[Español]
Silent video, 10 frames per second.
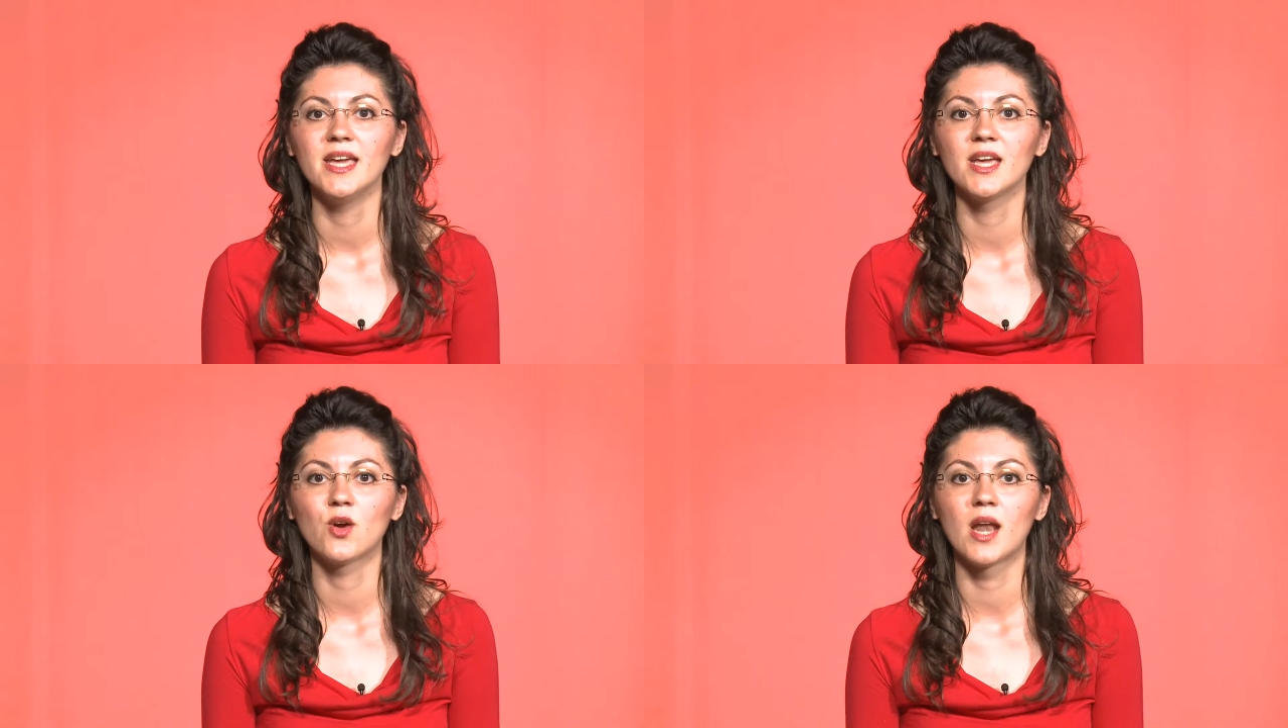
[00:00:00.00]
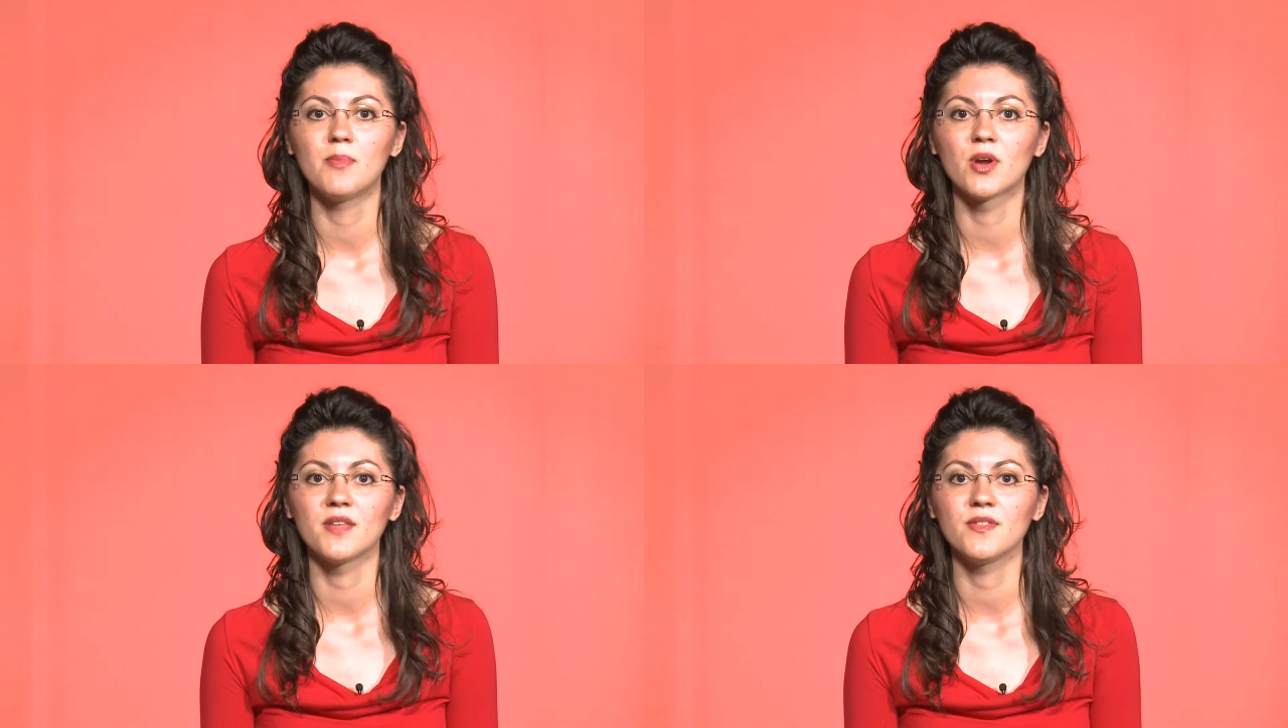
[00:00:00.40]
en
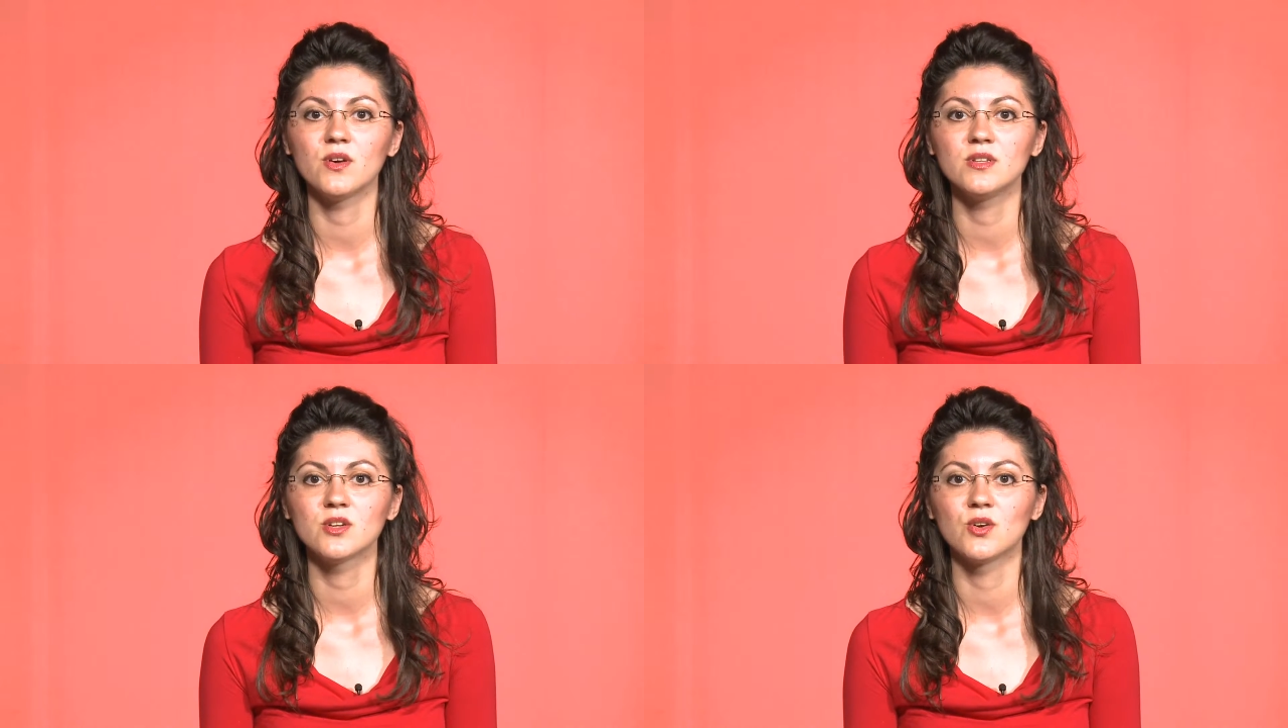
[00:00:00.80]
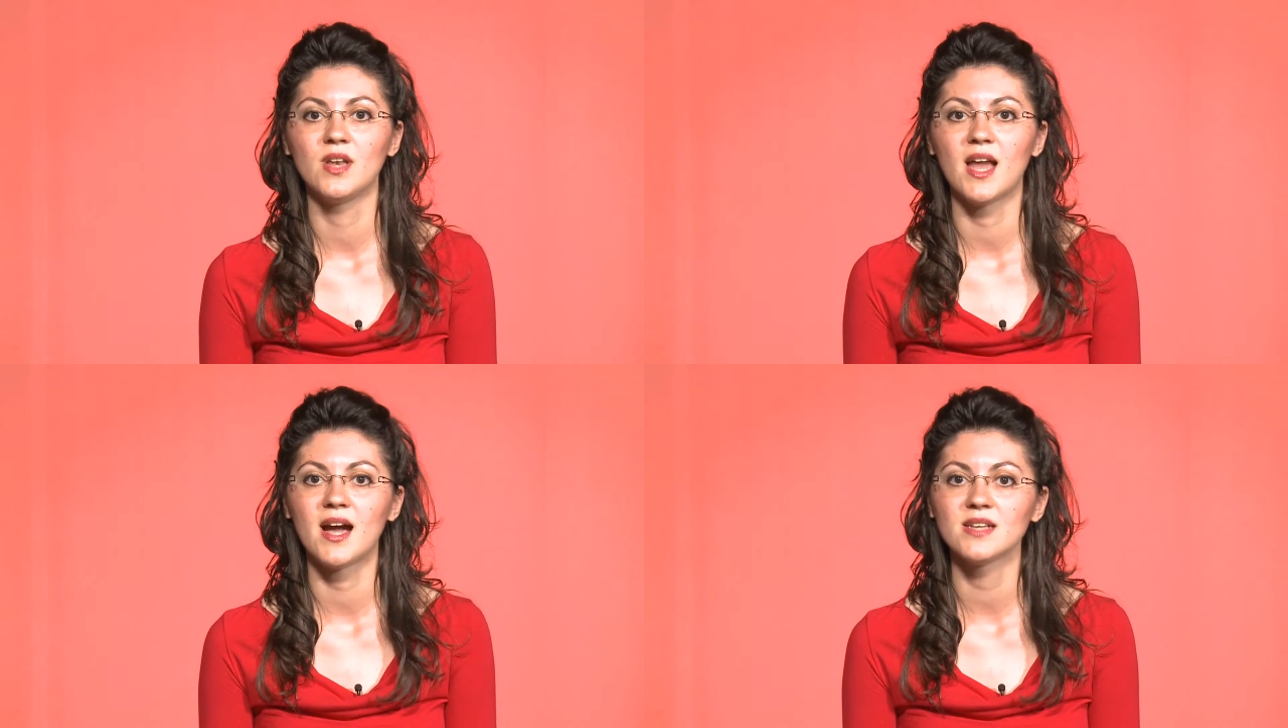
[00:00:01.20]
colaboración
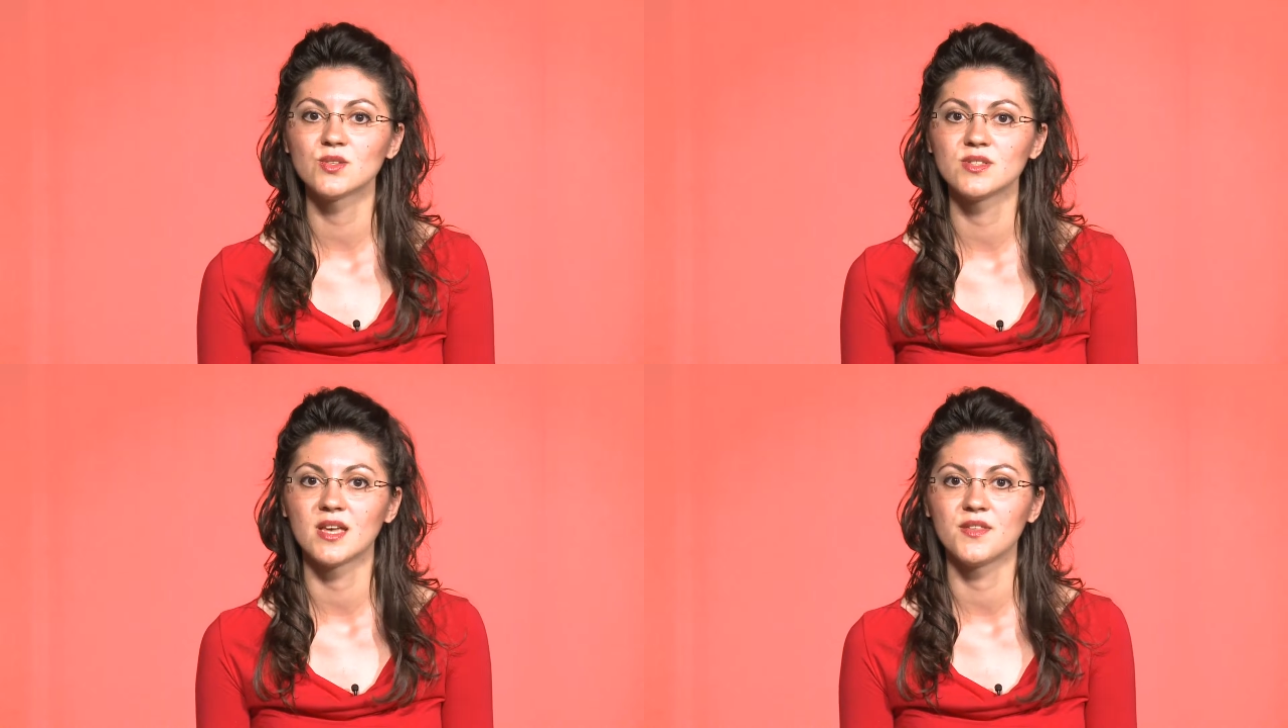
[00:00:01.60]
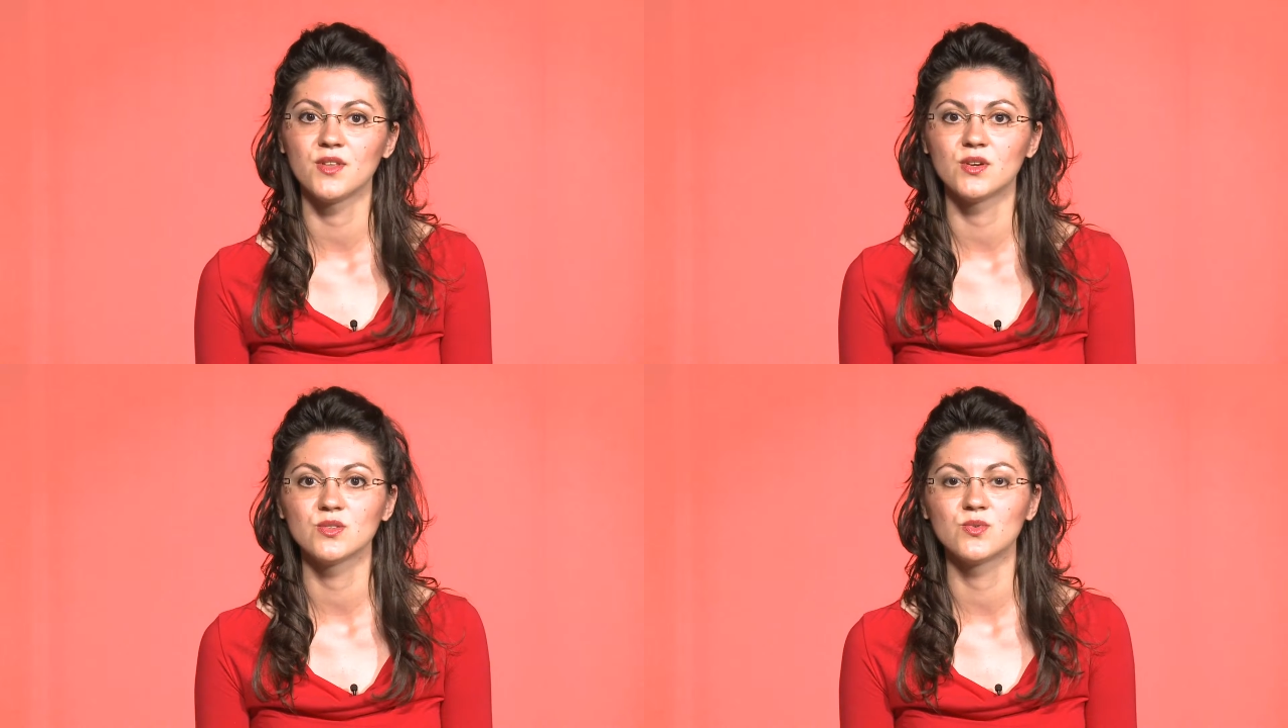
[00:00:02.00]
con la Asociación